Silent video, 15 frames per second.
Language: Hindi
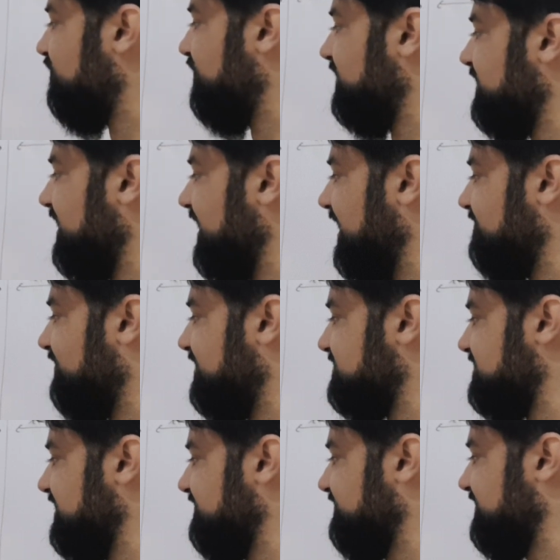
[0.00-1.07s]
फॉर द
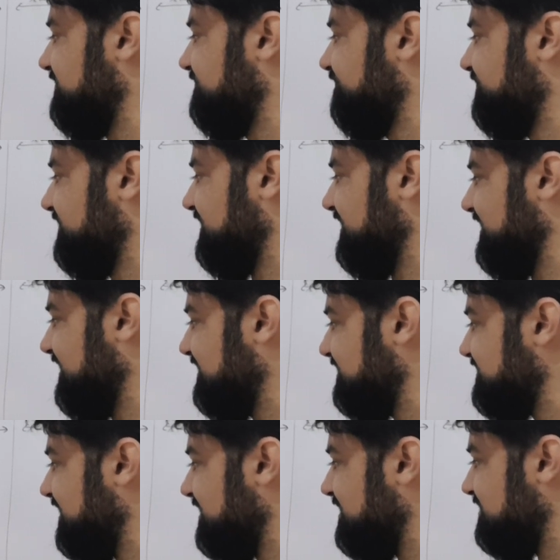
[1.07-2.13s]
एडवांस लेवल इधर
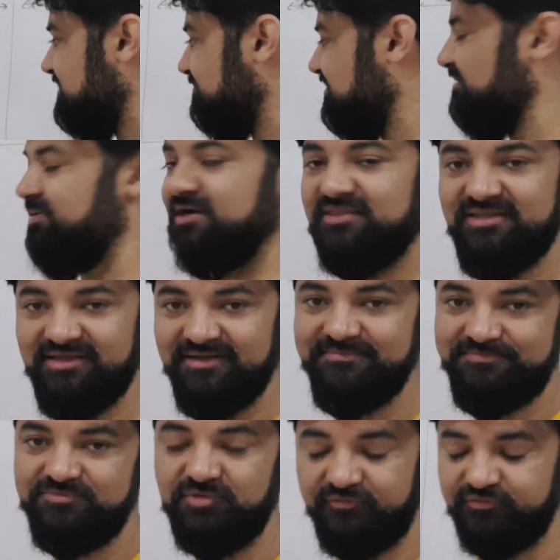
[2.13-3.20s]
जाके सबकी फटती है
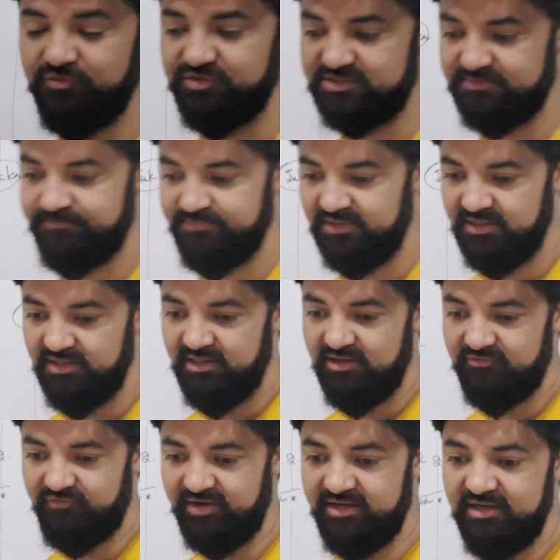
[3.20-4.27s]
ऑफकोर्स
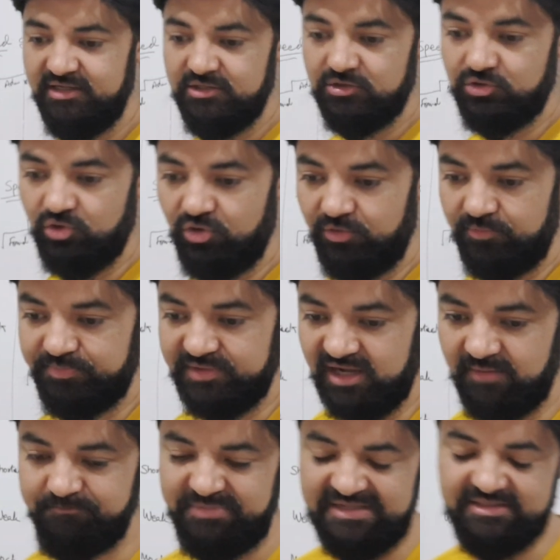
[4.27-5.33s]
फाइन तो
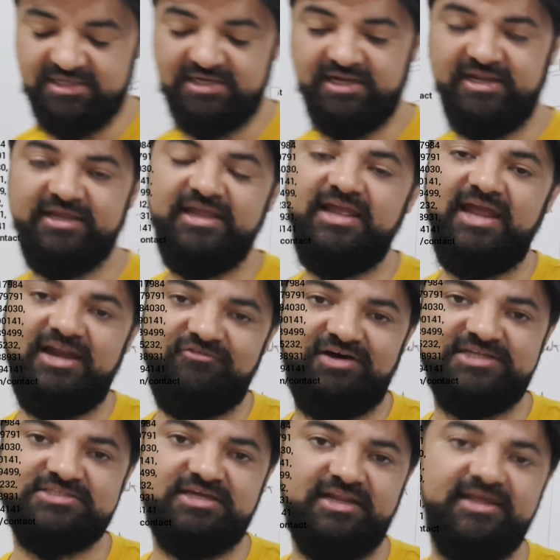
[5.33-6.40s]
हम बेसिक करेंगे
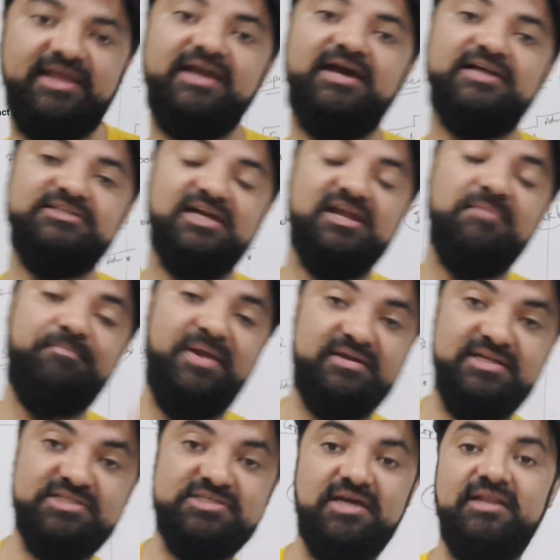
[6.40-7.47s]
एडवांस करेंगे घर जाके
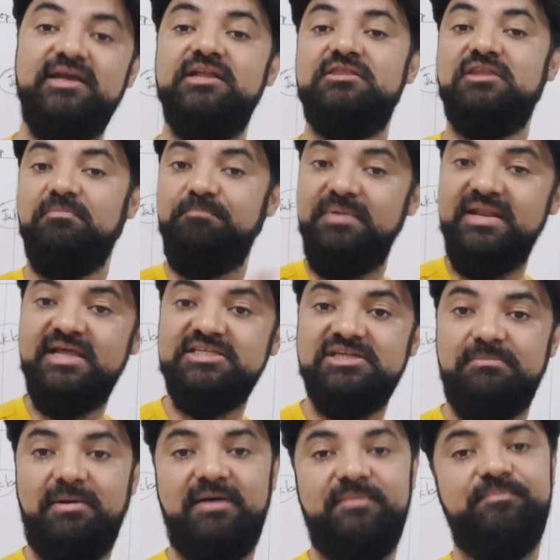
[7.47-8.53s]
प्रैक्टिस करेंगे तब भी नहीं
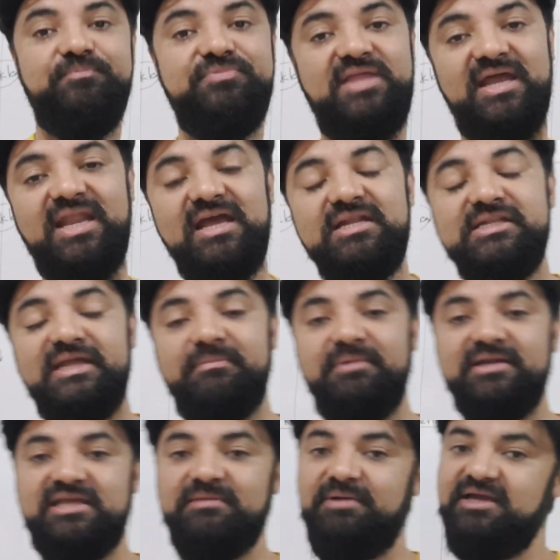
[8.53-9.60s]
जमा देन आई
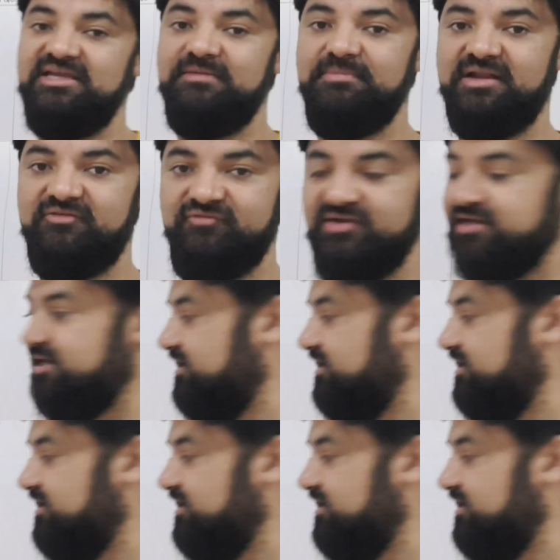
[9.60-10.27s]
लेबल कि भाई ये मेरा वीक